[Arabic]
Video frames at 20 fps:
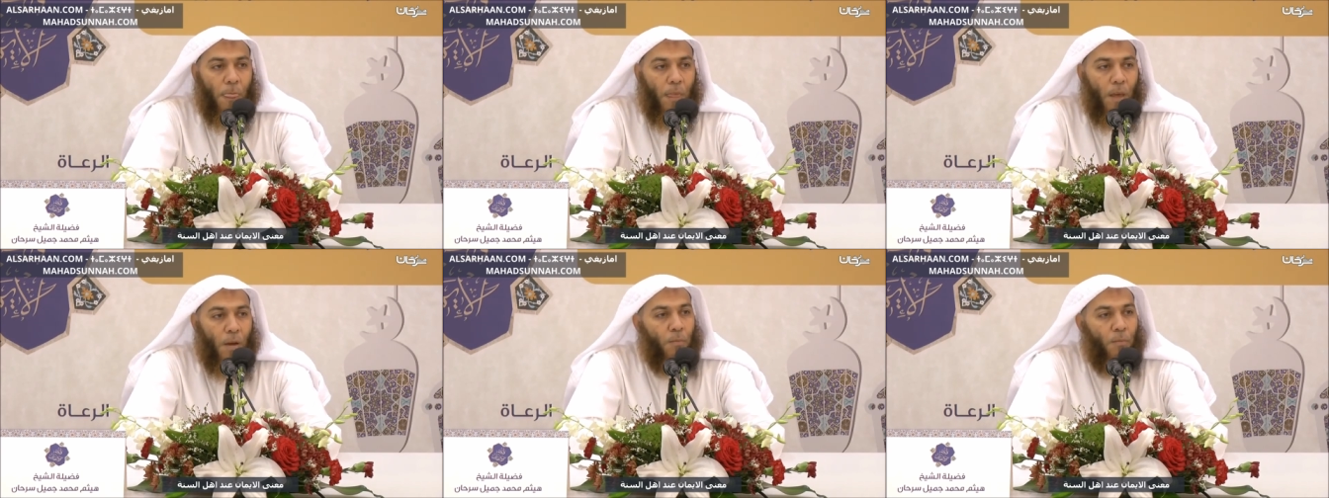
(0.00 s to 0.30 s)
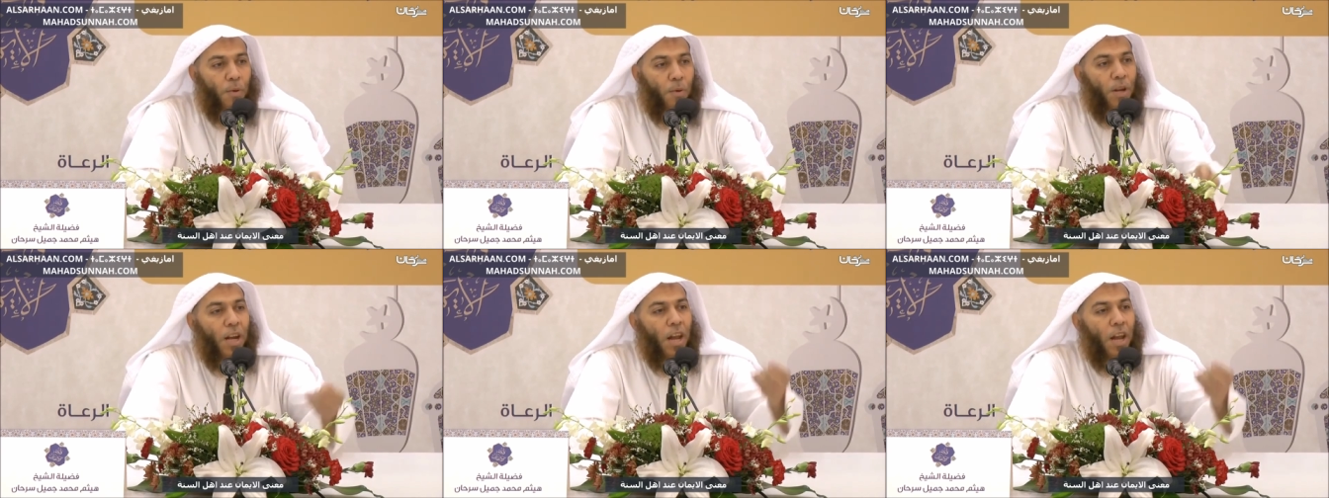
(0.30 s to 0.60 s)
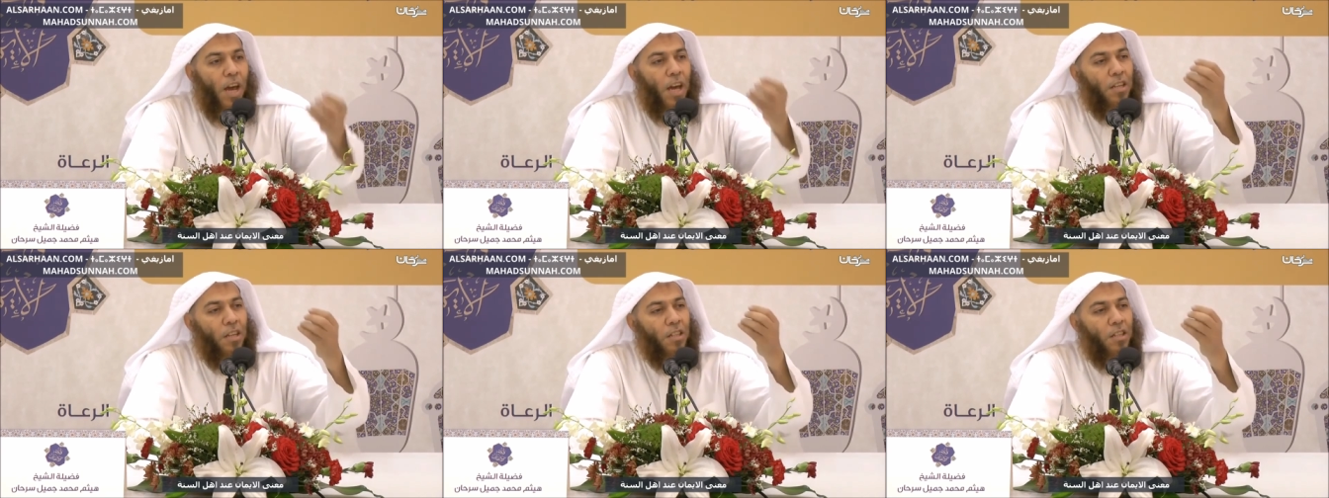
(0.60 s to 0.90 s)
يان
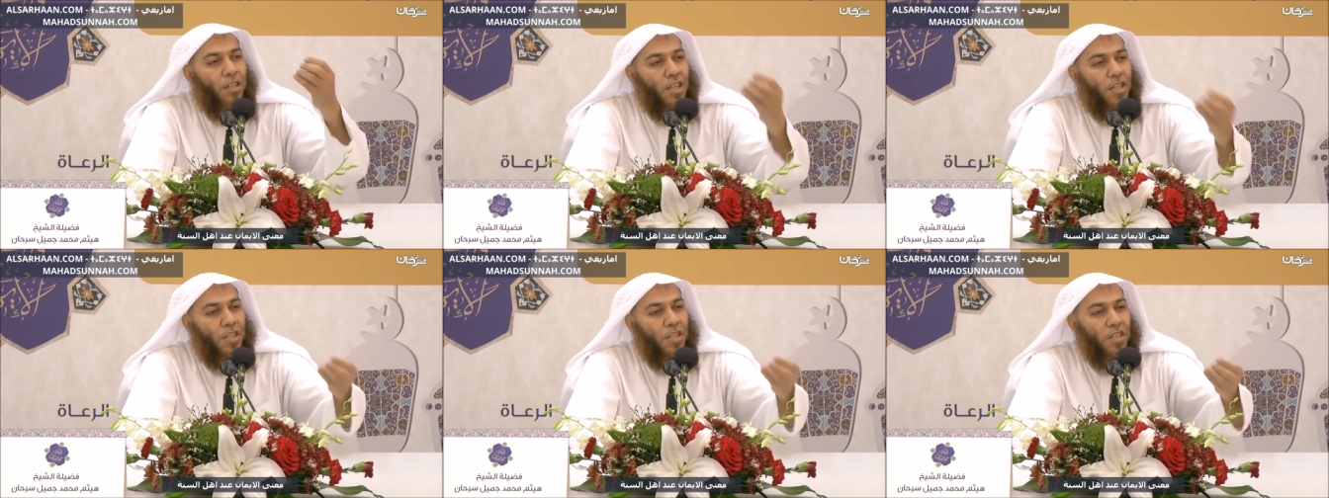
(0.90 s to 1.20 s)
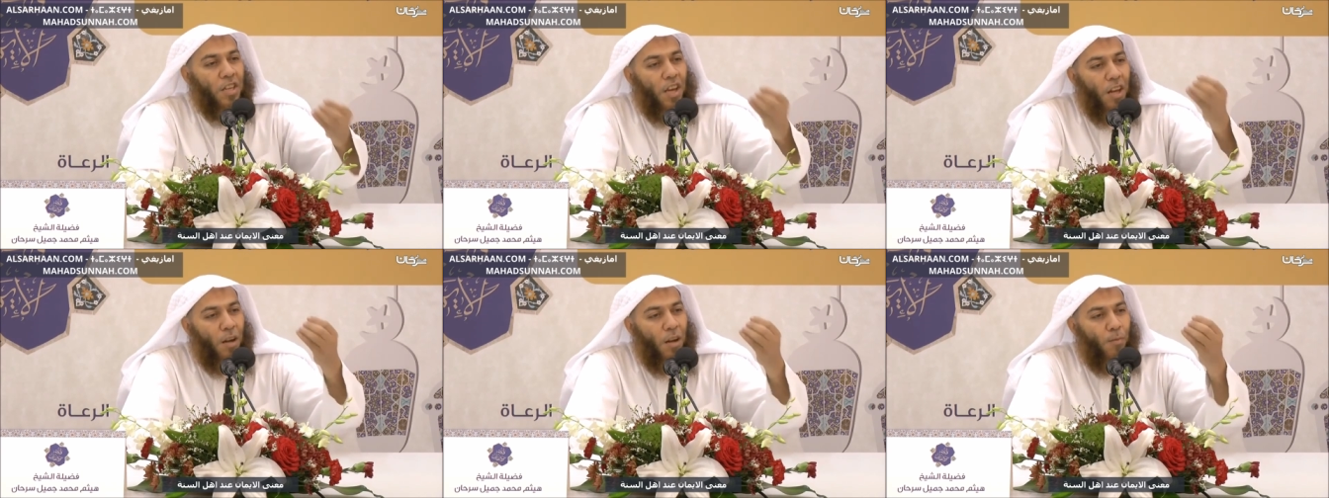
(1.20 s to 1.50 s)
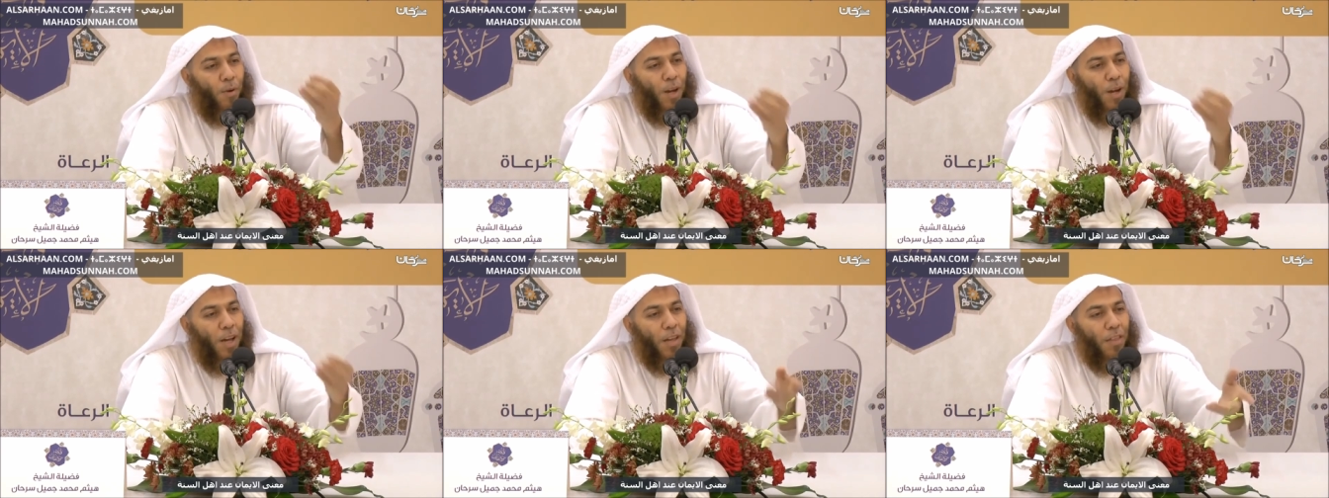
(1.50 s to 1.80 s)
أرتنديت قلت موم
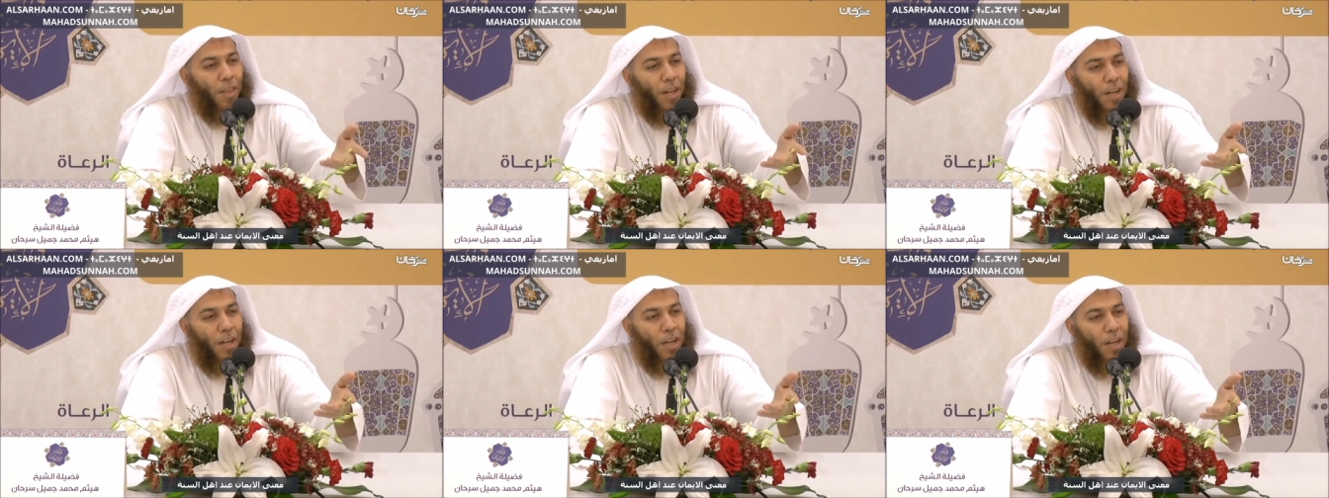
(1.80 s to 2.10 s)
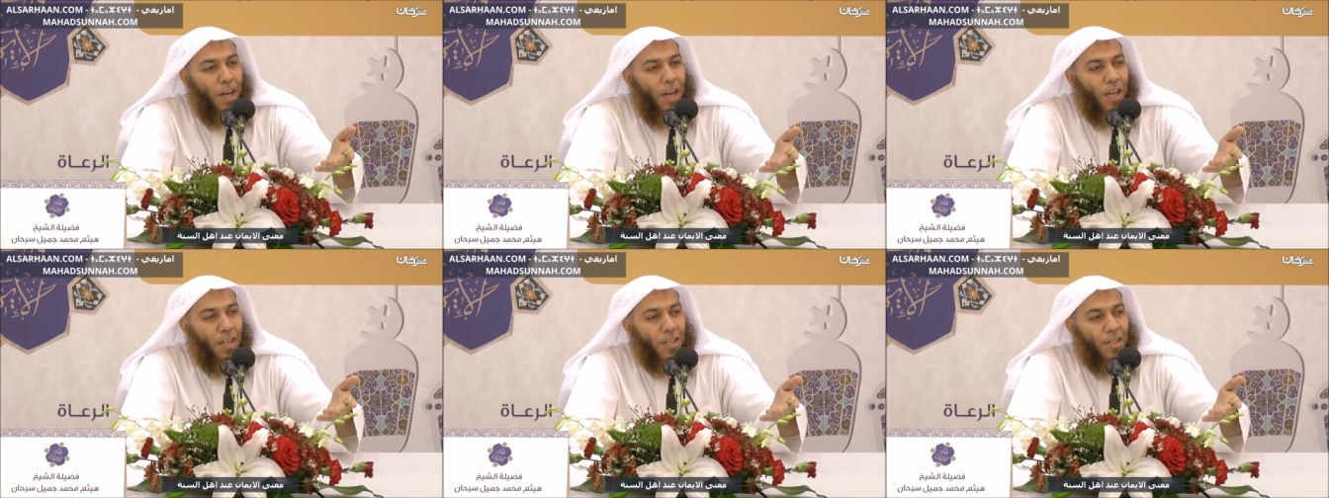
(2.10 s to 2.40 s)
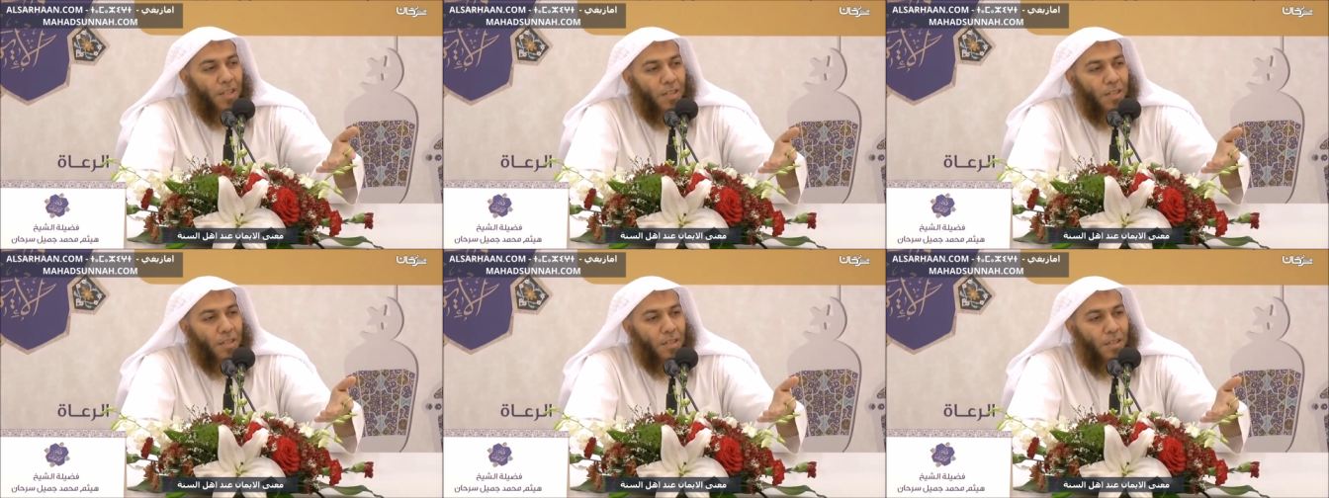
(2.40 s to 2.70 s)
أركتين
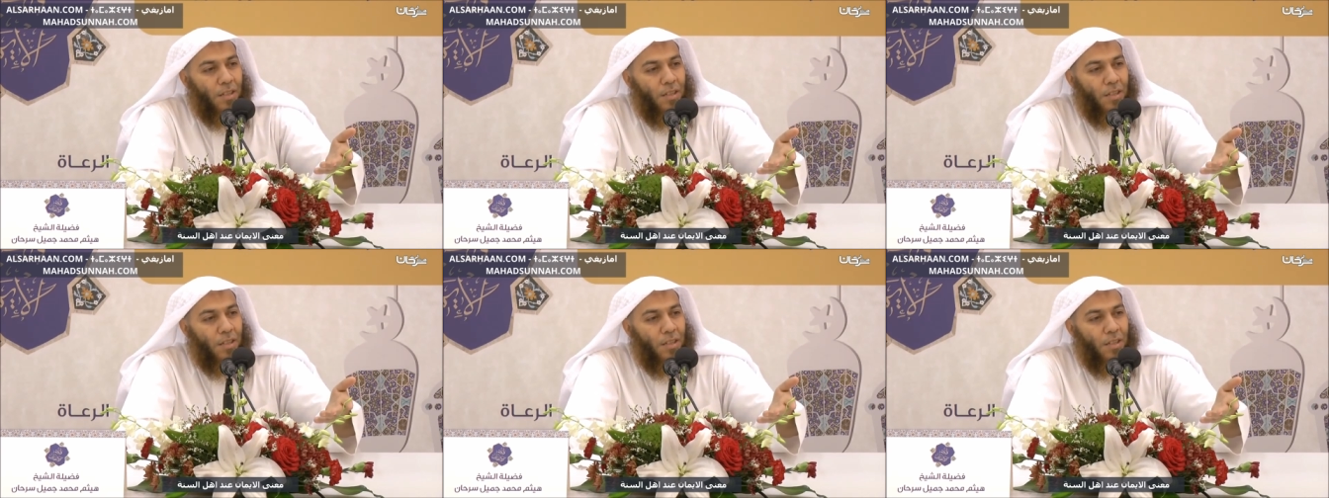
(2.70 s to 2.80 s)
إياه